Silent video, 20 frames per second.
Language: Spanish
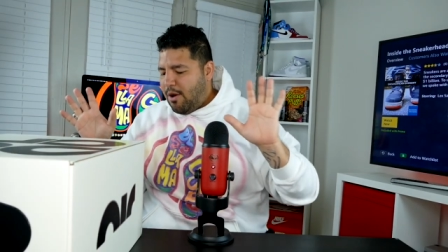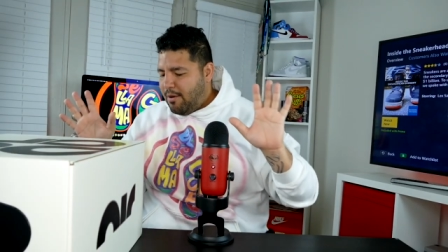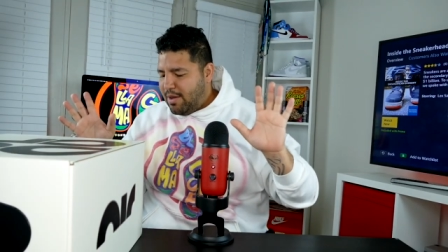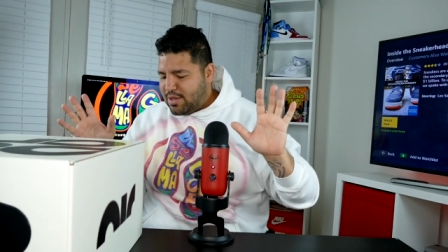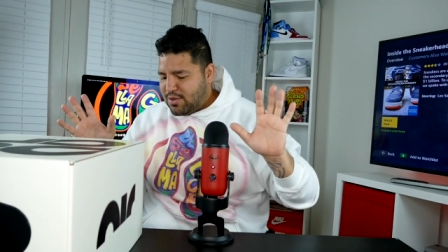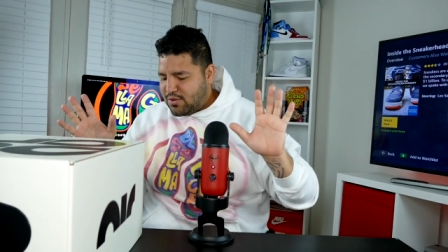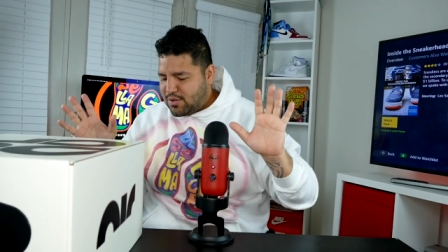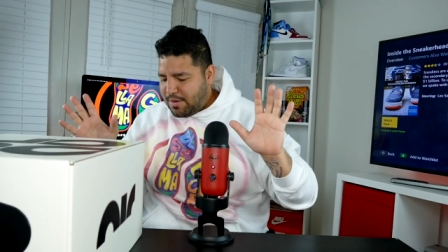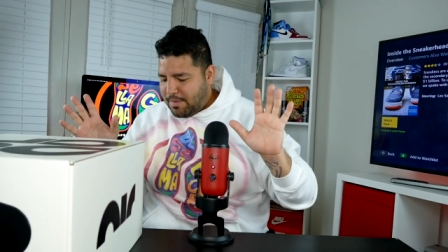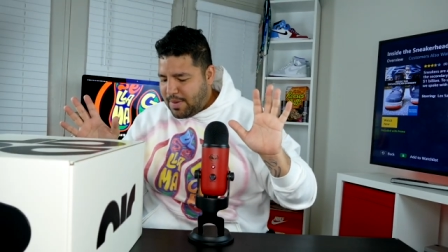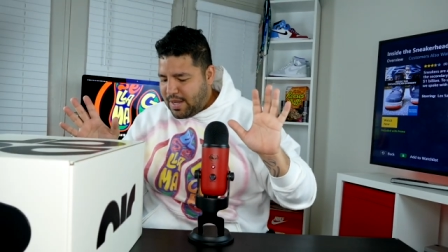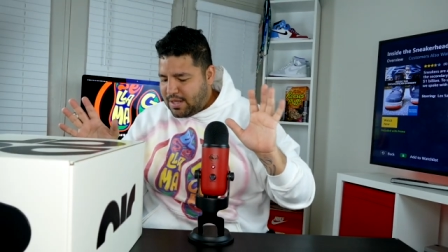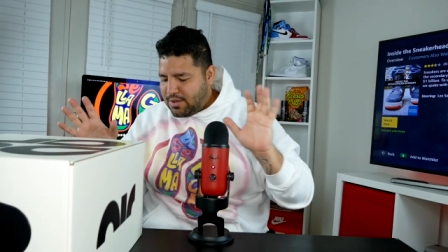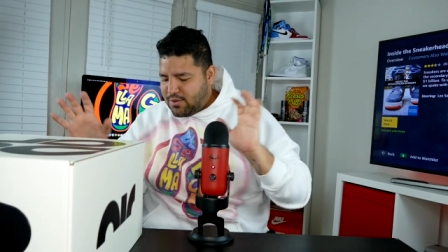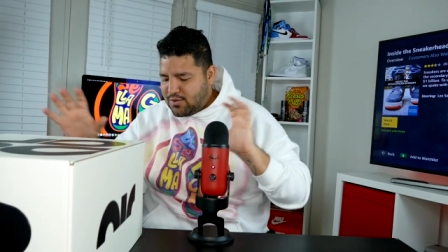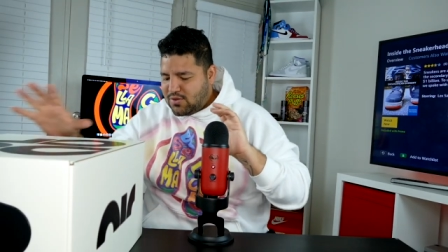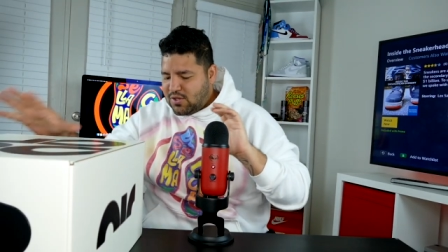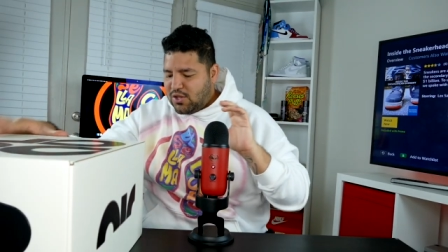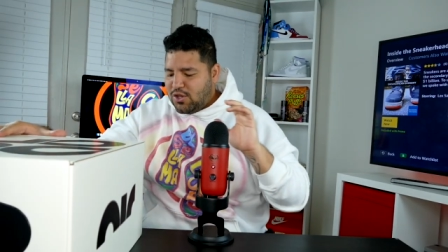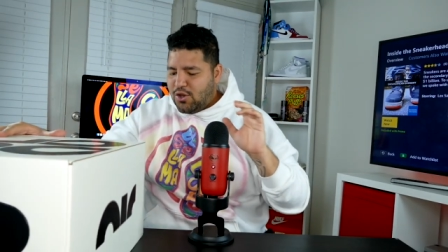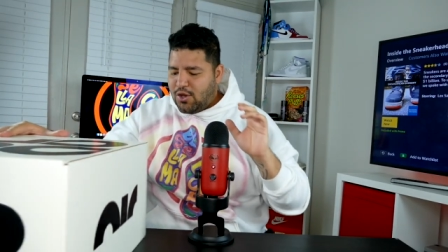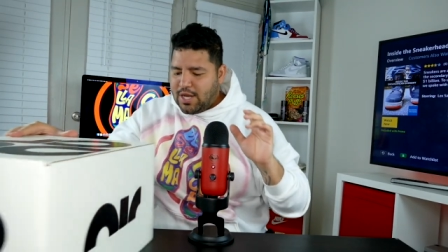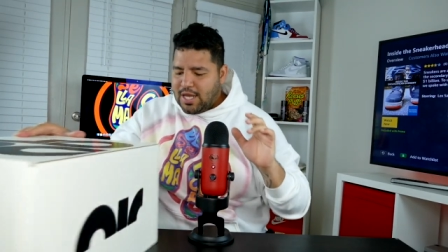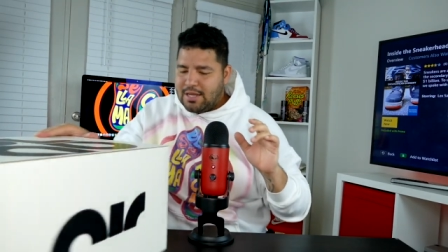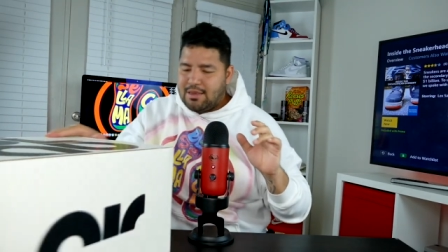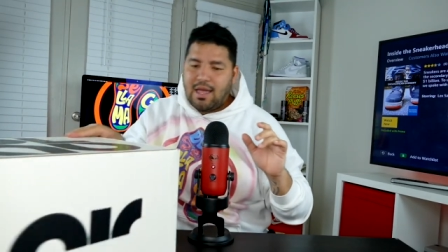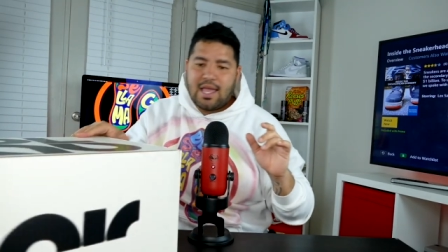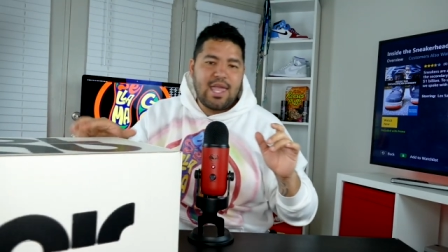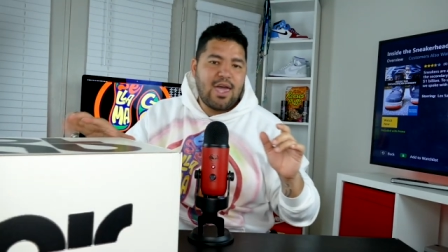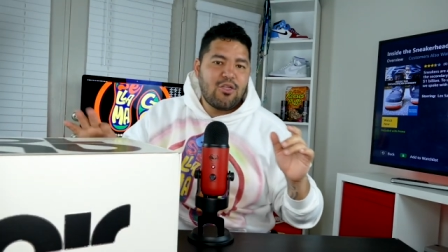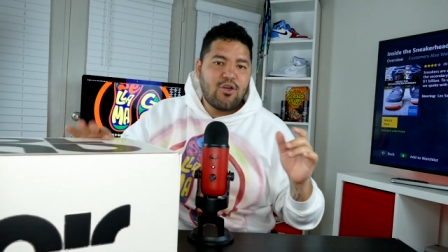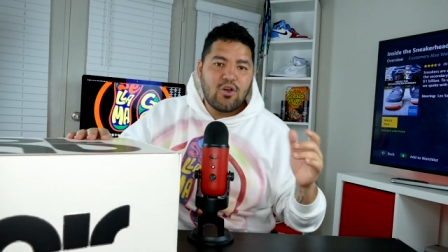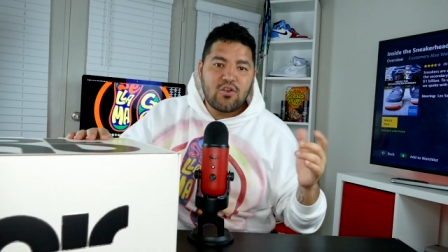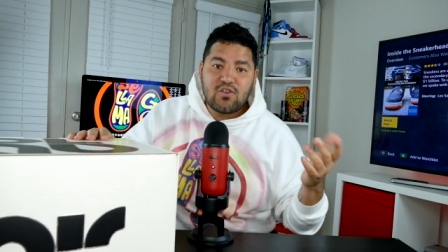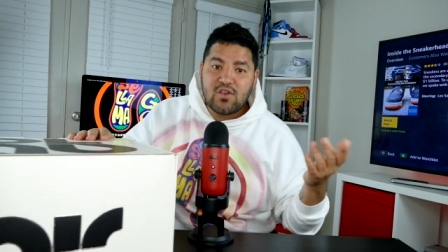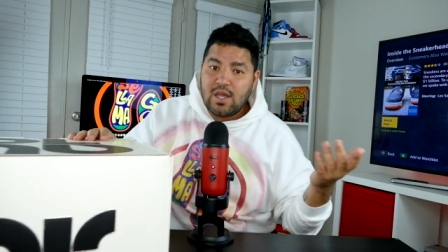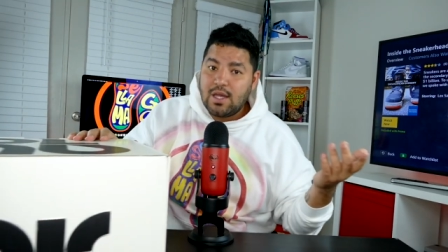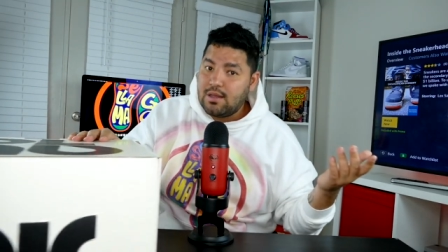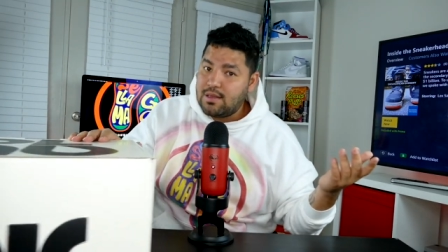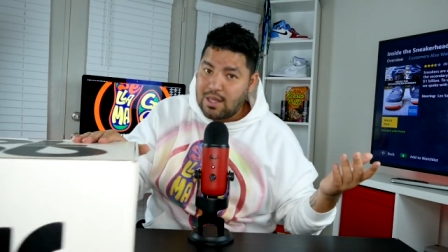a ver estos zapatos. Señores, talla
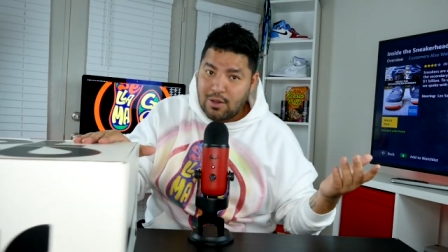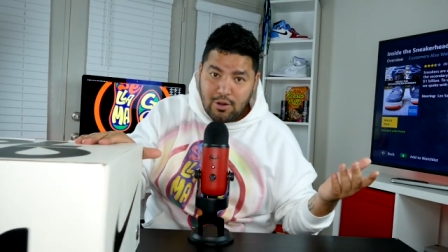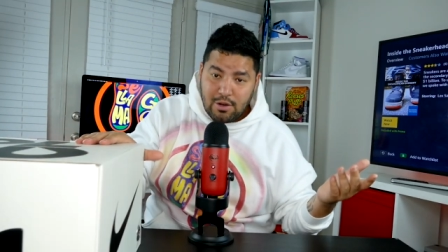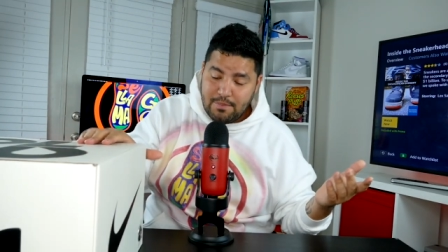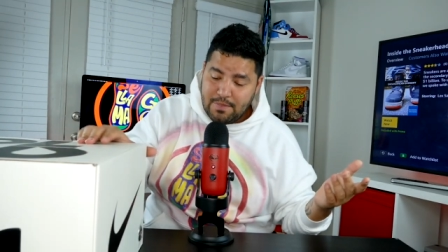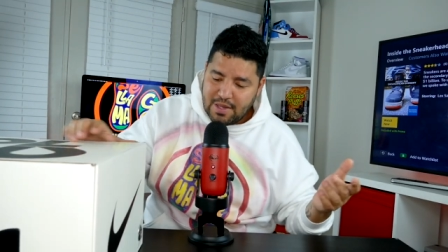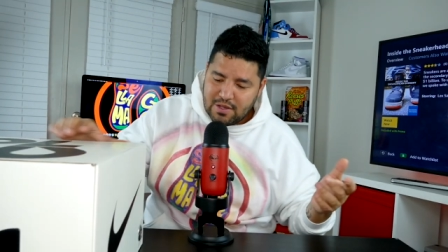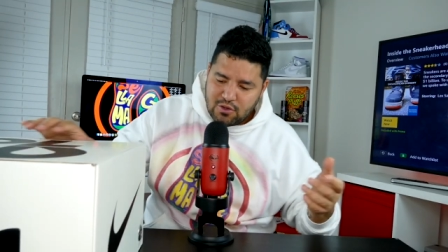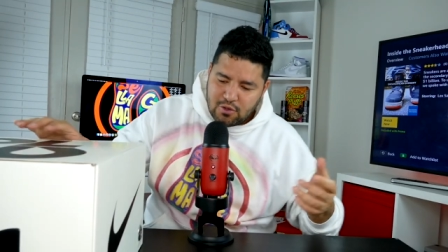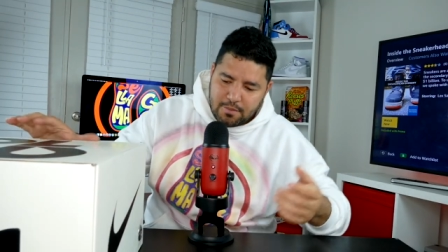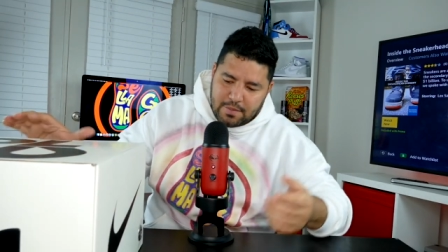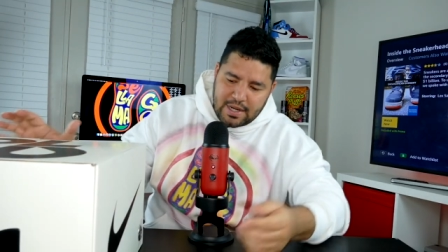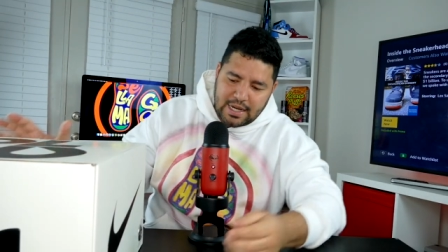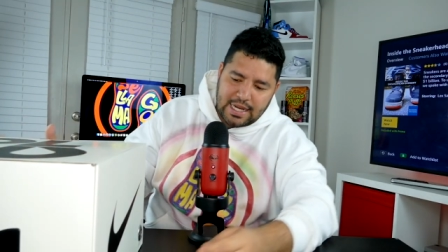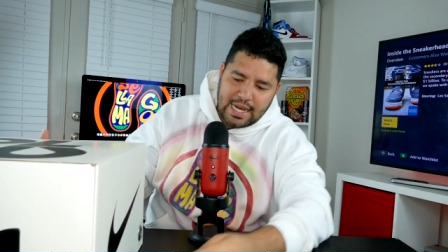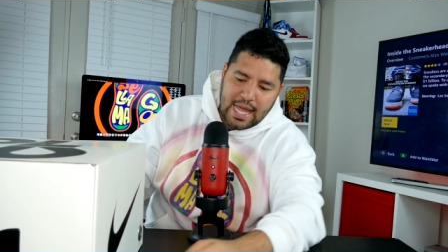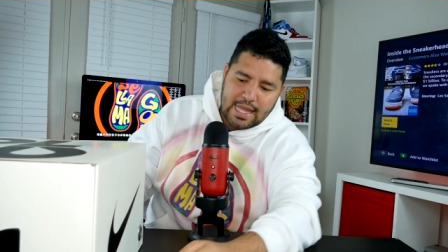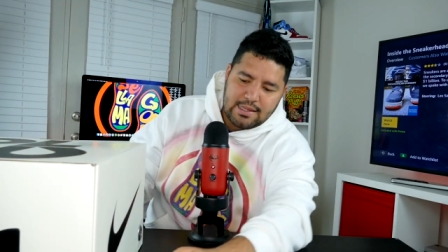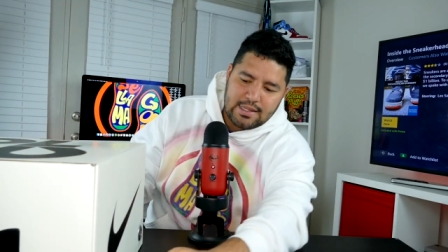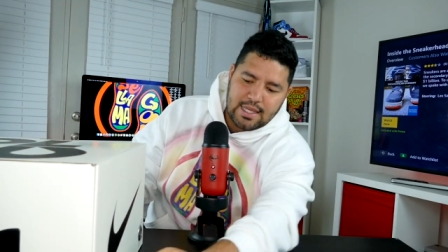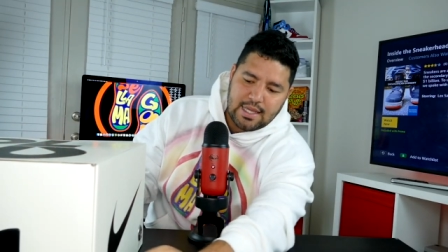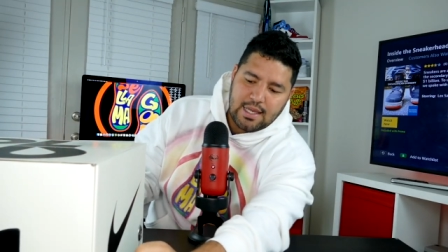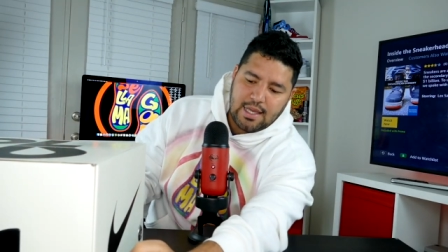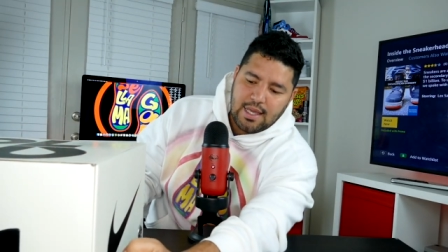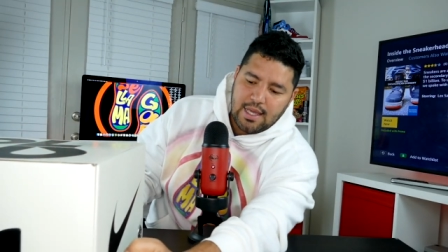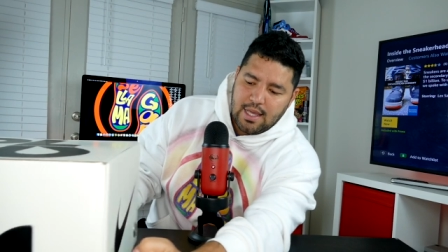12, tengo el pie súper grande.